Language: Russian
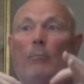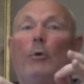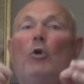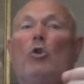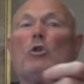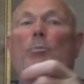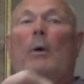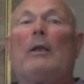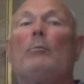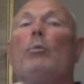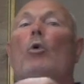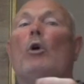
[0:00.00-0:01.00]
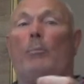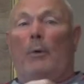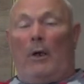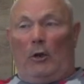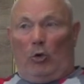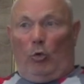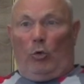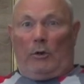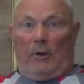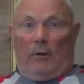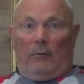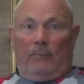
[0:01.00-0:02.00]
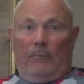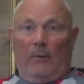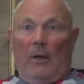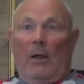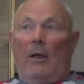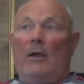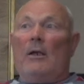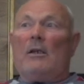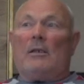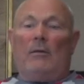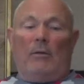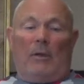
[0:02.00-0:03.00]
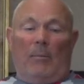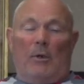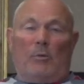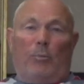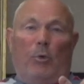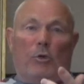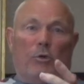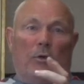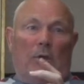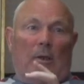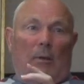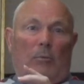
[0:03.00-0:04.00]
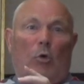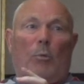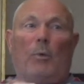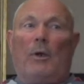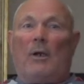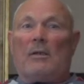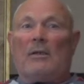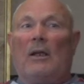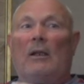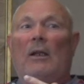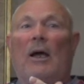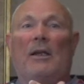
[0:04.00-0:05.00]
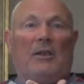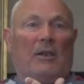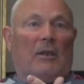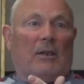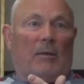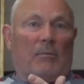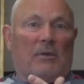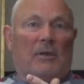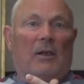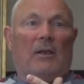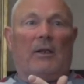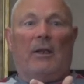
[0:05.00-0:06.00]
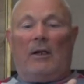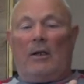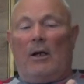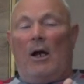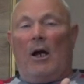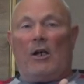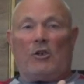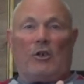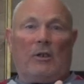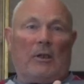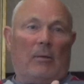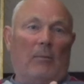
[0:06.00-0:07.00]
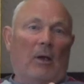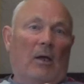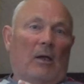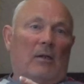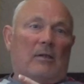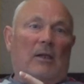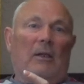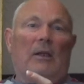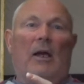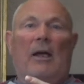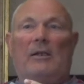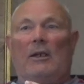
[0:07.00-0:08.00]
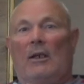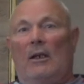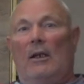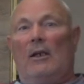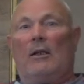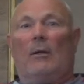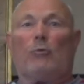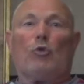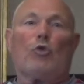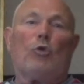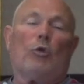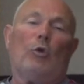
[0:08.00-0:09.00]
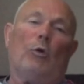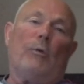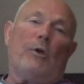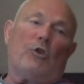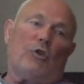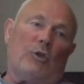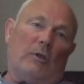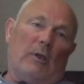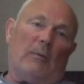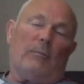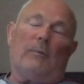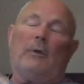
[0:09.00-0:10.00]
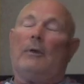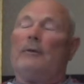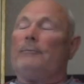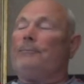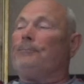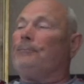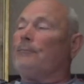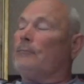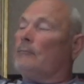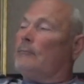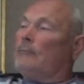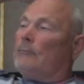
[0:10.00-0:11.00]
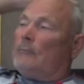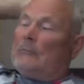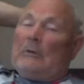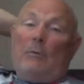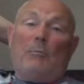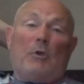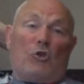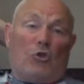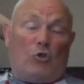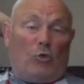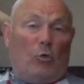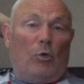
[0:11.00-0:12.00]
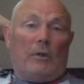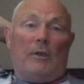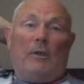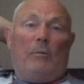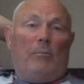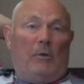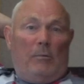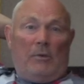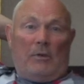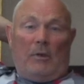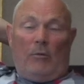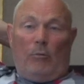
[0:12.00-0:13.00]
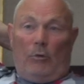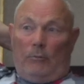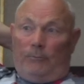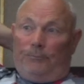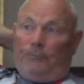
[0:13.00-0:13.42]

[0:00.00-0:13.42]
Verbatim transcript: Плюс подбор продуктов – если вы там используете, там, грубо говоря, салатики, там, цельные кашки, там, салатики или там тушеные овощи, там, э, мясцо, не, не без того,